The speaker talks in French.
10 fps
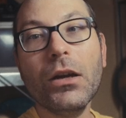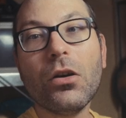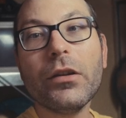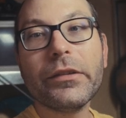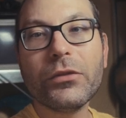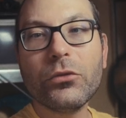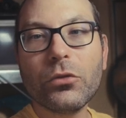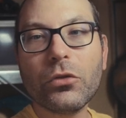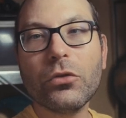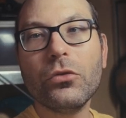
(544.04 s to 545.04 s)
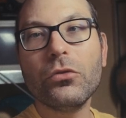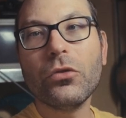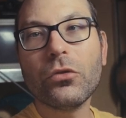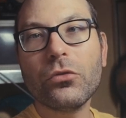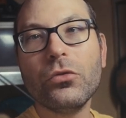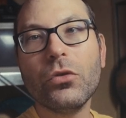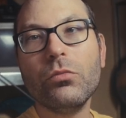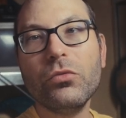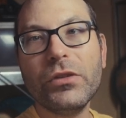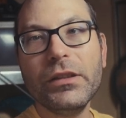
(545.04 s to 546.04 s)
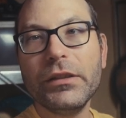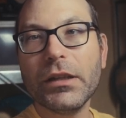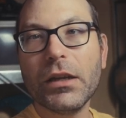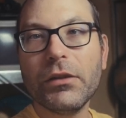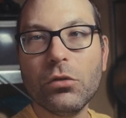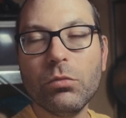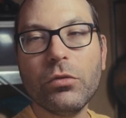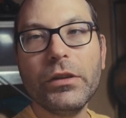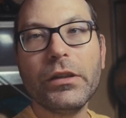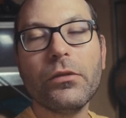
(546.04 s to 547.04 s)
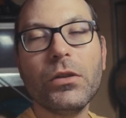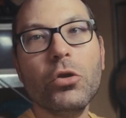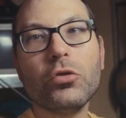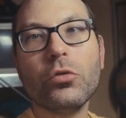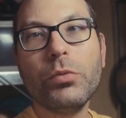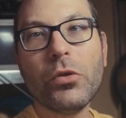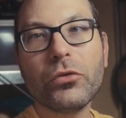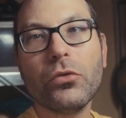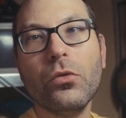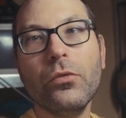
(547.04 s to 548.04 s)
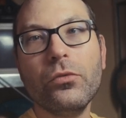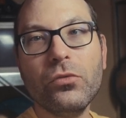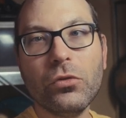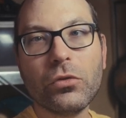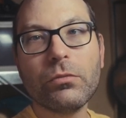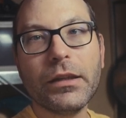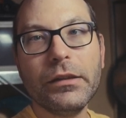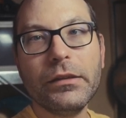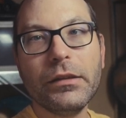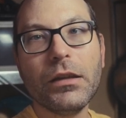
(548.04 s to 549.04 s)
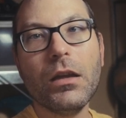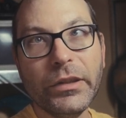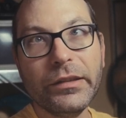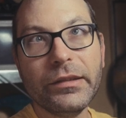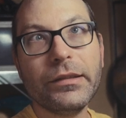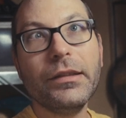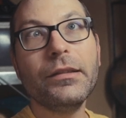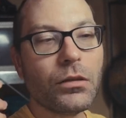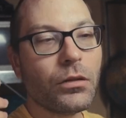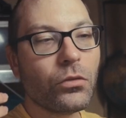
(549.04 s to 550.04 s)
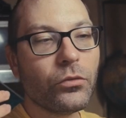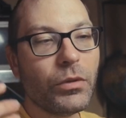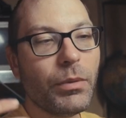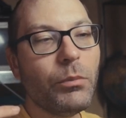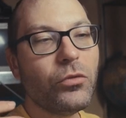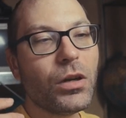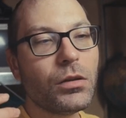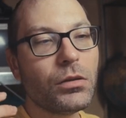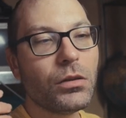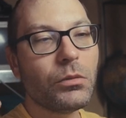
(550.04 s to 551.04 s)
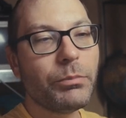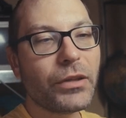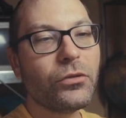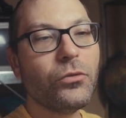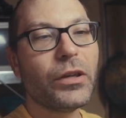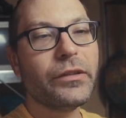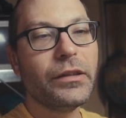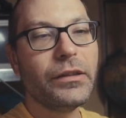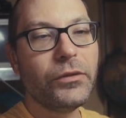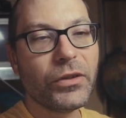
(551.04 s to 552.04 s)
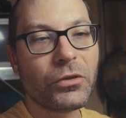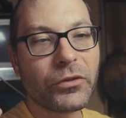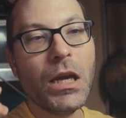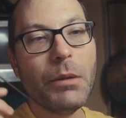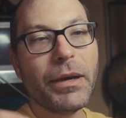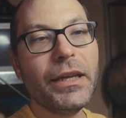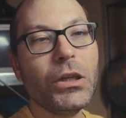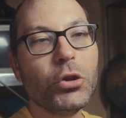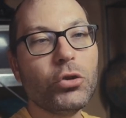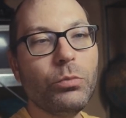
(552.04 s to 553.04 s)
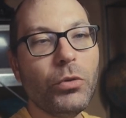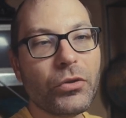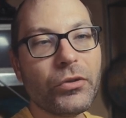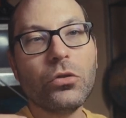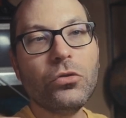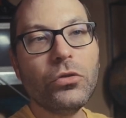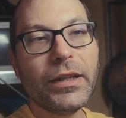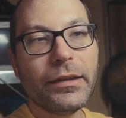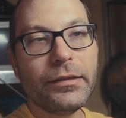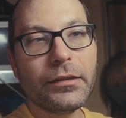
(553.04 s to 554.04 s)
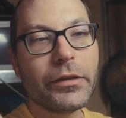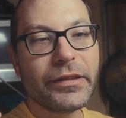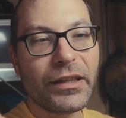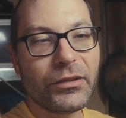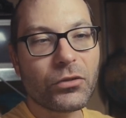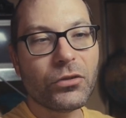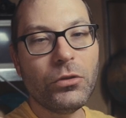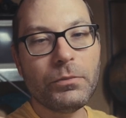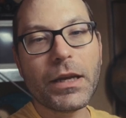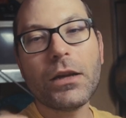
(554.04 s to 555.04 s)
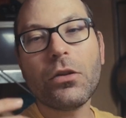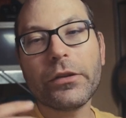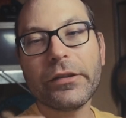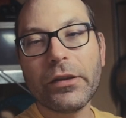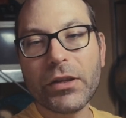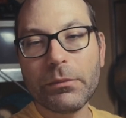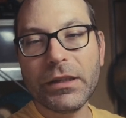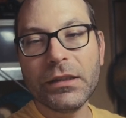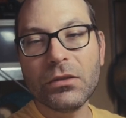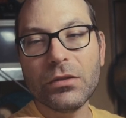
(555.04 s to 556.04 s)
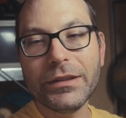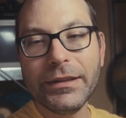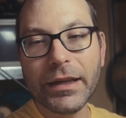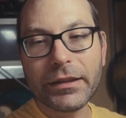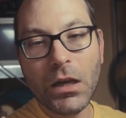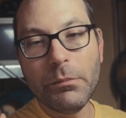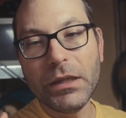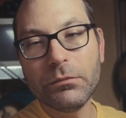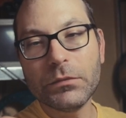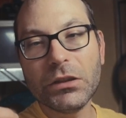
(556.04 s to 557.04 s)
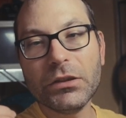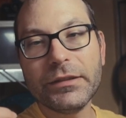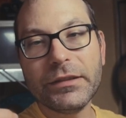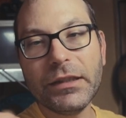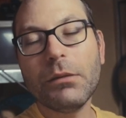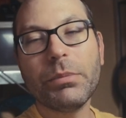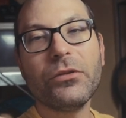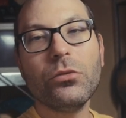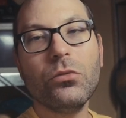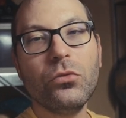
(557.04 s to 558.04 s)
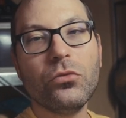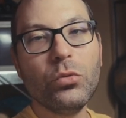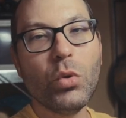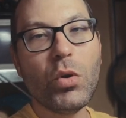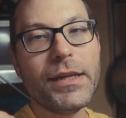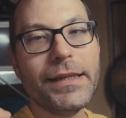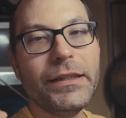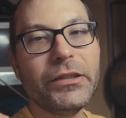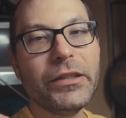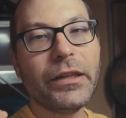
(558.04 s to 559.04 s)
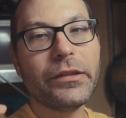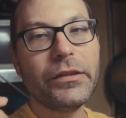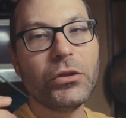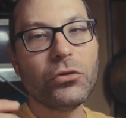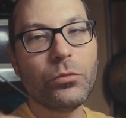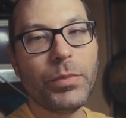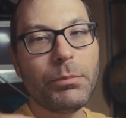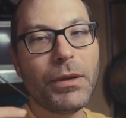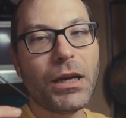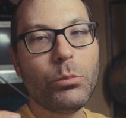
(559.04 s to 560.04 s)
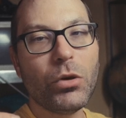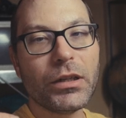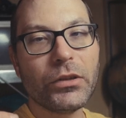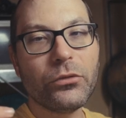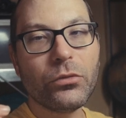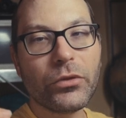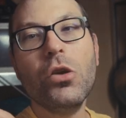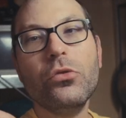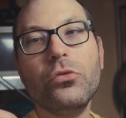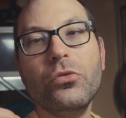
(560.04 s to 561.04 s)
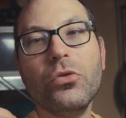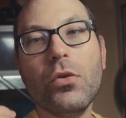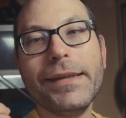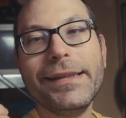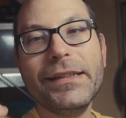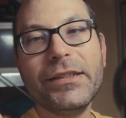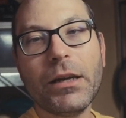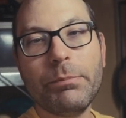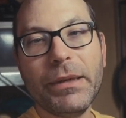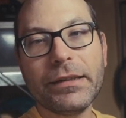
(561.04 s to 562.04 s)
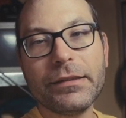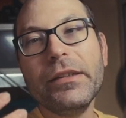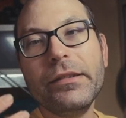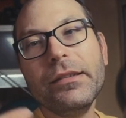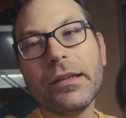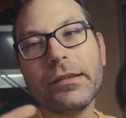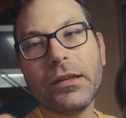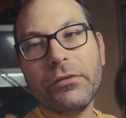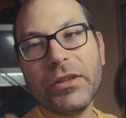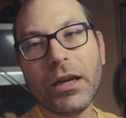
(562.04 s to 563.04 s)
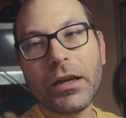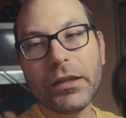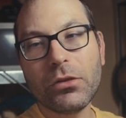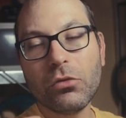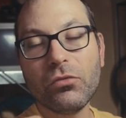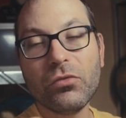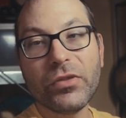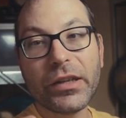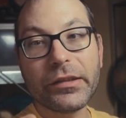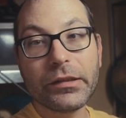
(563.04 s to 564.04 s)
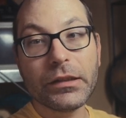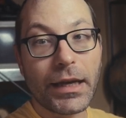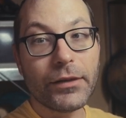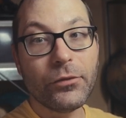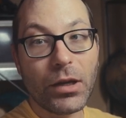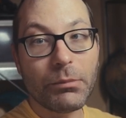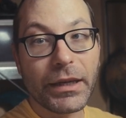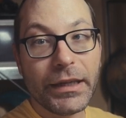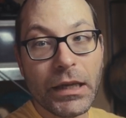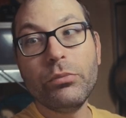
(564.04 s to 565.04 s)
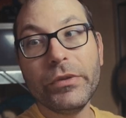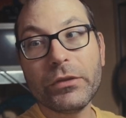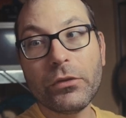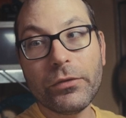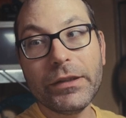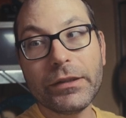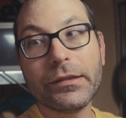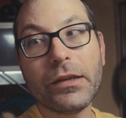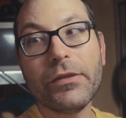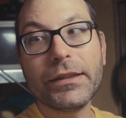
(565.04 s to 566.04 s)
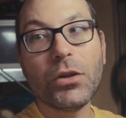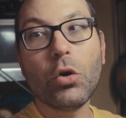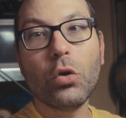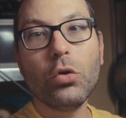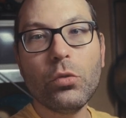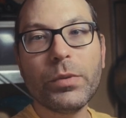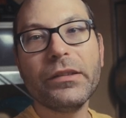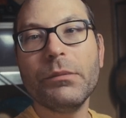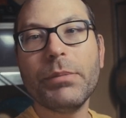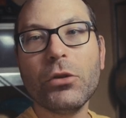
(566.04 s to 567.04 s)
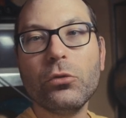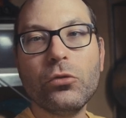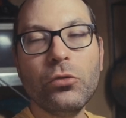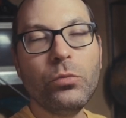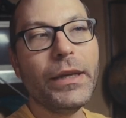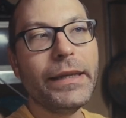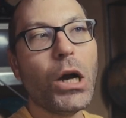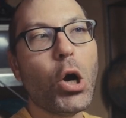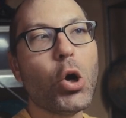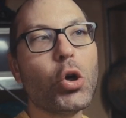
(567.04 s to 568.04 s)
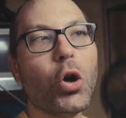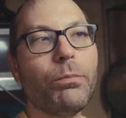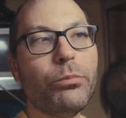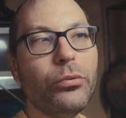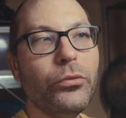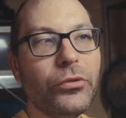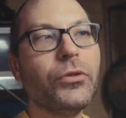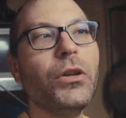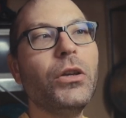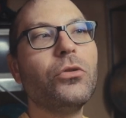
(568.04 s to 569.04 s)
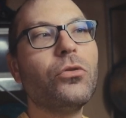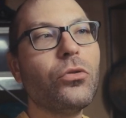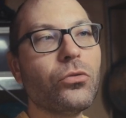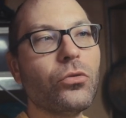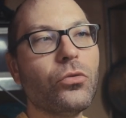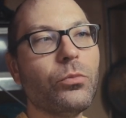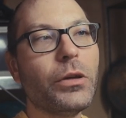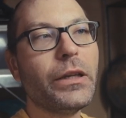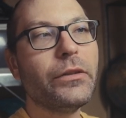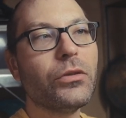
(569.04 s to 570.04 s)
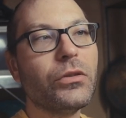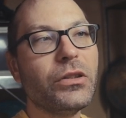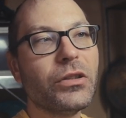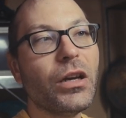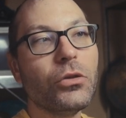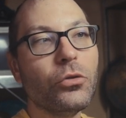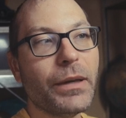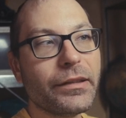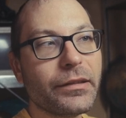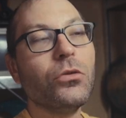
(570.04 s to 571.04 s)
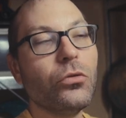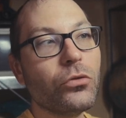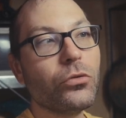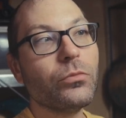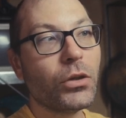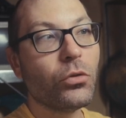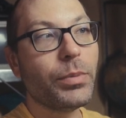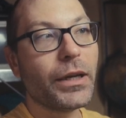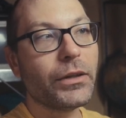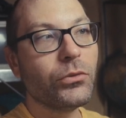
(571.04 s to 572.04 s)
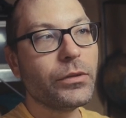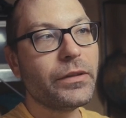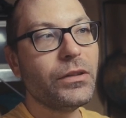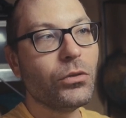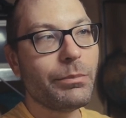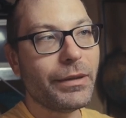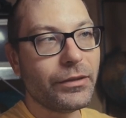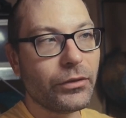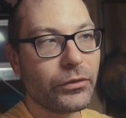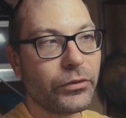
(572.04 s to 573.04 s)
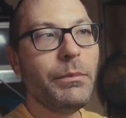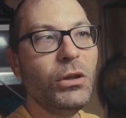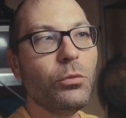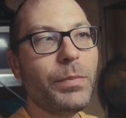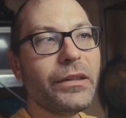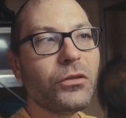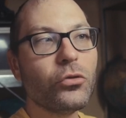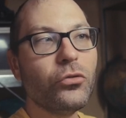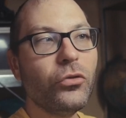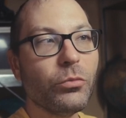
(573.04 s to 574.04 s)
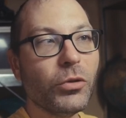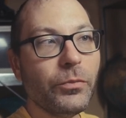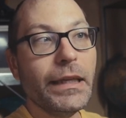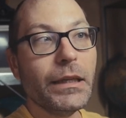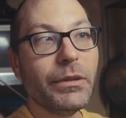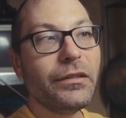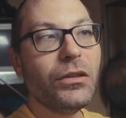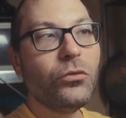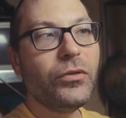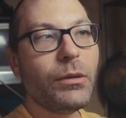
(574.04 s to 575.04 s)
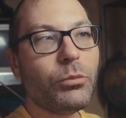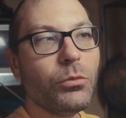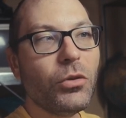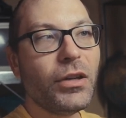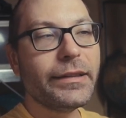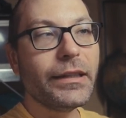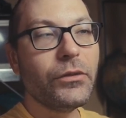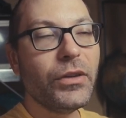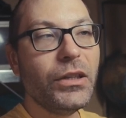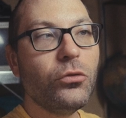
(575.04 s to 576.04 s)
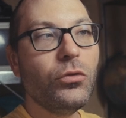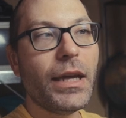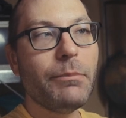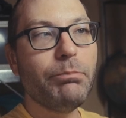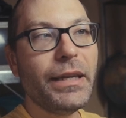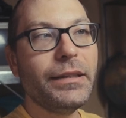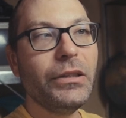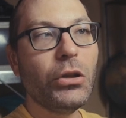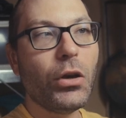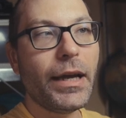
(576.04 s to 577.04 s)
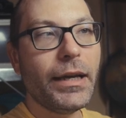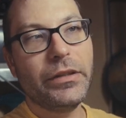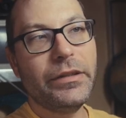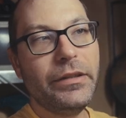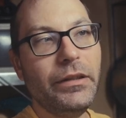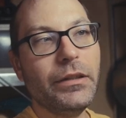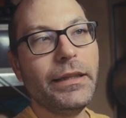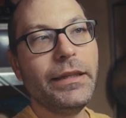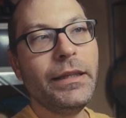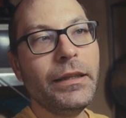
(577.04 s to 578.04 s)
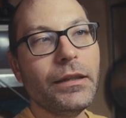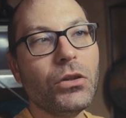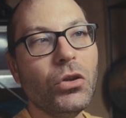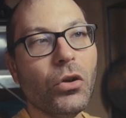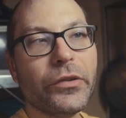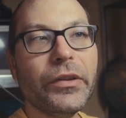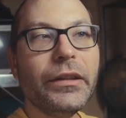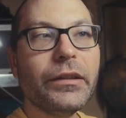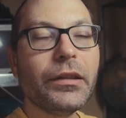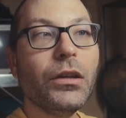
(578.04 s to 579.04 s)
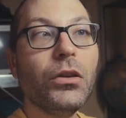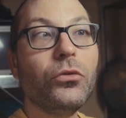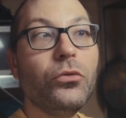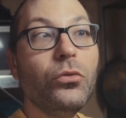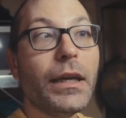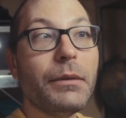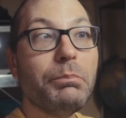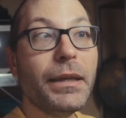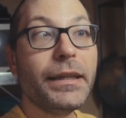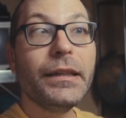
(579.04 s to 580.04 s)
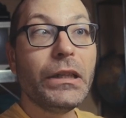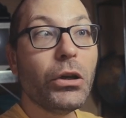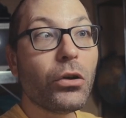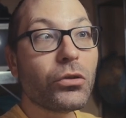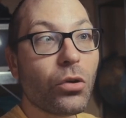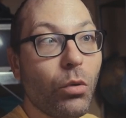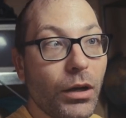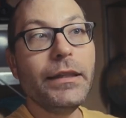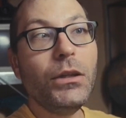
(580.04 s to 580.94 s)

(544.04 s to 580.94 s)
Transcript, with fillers: Alors, c'est sûr que dans une boutique avec le bruit qu'il y avait, je pense que vu la qualité des CC, on ne devait pas pouvoir euh, percevoir cette différence. Après, je pense qu'au casque, ça s'entend. Alors, ça vient peut-être euh, des DAC, mais j'ai l'impression d'une légère, si je compare par rapport à la source, d'une légère perte. Ici, ça servira à rien que je vous fasse avant-après, puisqu'en fait, ça va être recompressé par YouTube et encore plus que ce que compresse déjà le PASC. Donc la comparaison ici n'aurait pas de sens. Mais le PASC justement, eh bien c'est tout simplement un dérivé du MPEG Layer 1 qui est l'ancêtre du MPEG Layer 3.